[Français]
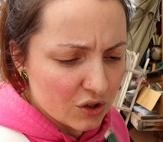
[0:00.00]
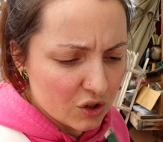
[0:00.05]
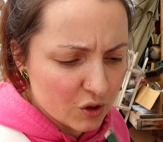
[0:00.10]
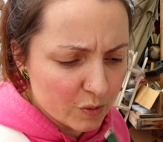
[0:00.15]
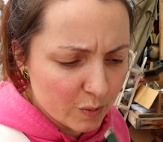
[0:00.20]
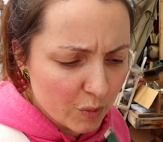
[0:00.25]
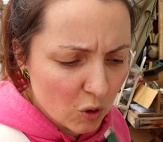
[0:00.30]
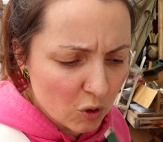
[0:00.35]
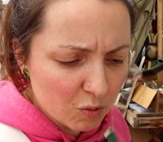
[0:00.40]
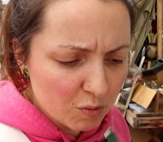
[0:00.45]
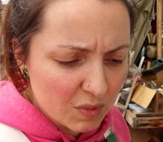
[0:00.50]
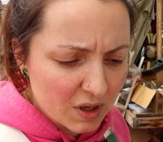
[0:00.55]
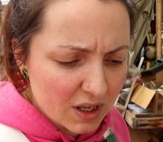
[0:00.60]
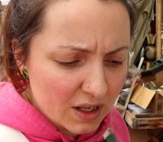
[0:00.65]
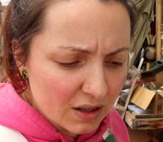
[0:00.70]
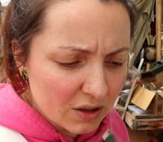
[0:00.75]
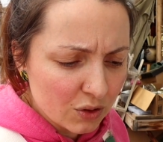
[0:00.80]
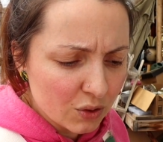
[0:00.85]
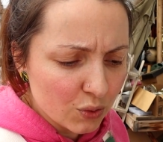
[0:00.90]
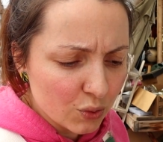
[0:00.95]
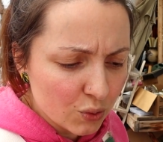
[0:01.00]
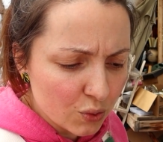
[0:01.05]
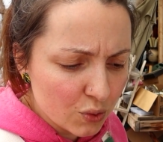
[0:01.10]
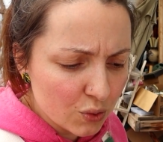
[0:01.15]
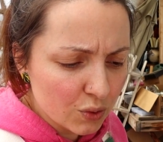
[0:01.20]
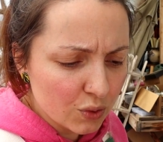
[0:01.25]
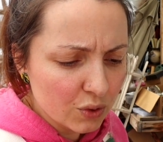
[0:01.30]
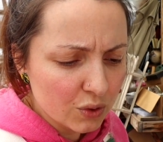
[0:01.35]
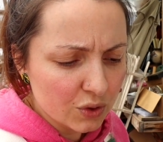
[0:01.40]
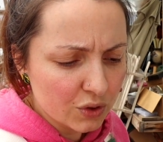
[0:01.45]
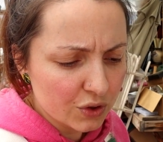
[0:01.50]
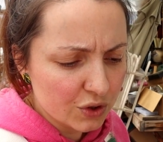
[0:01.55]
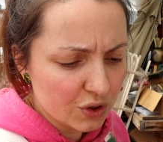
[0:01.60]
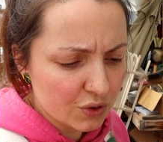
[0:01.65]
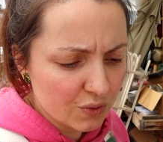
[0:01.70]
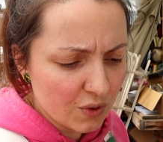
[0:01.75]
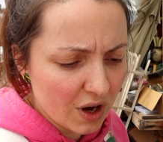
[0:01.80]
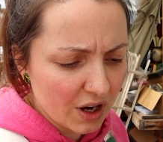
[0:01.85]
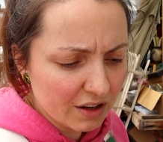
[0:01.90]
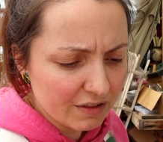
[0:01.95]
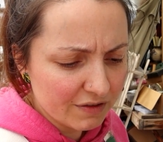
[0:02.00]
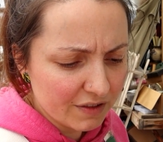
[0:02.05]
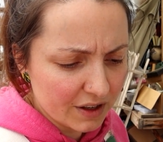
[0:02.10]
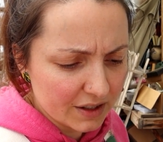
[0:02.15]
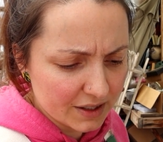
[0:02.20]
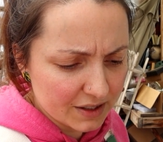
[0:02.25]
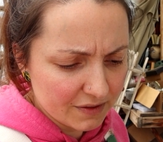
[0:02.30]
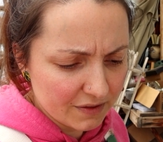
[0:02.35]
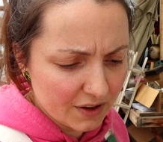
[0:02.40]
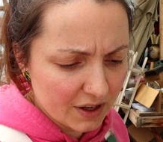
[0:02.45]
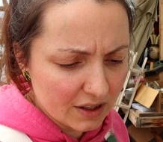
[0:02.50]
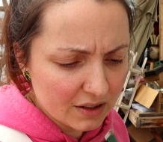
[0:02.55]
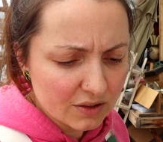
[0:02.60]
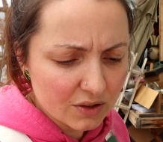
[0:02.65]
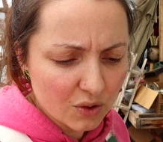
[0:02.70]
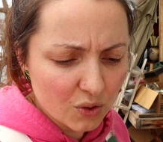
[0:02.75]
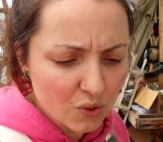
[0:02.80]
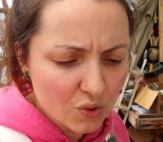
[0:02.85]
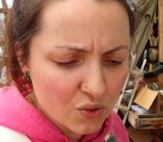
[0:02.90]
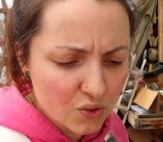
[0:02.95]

du bone meal ou du rock phosphate